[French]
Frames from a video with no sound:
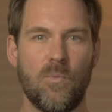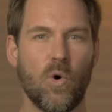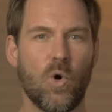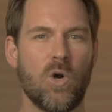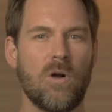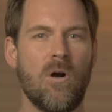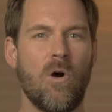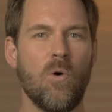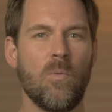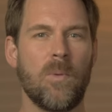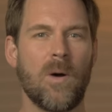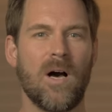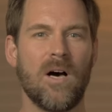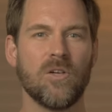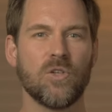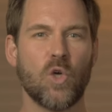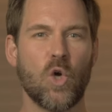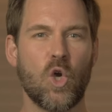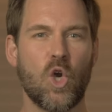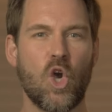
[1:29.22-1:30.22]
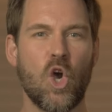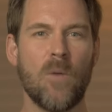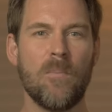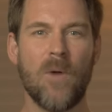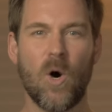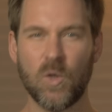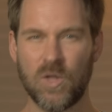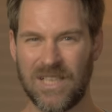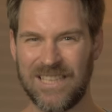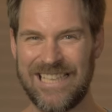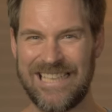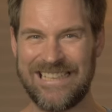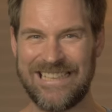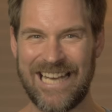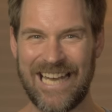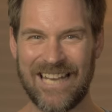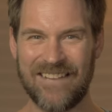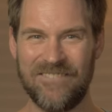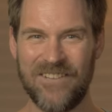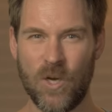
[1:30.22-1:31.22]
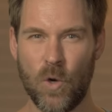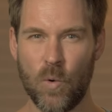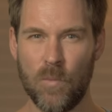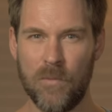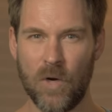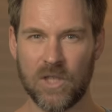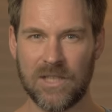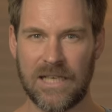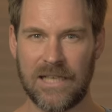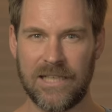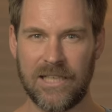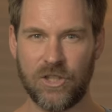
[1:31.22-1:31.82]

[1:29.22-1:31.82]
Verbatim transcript: Pour comprendre comment on en est arrivé au meurtre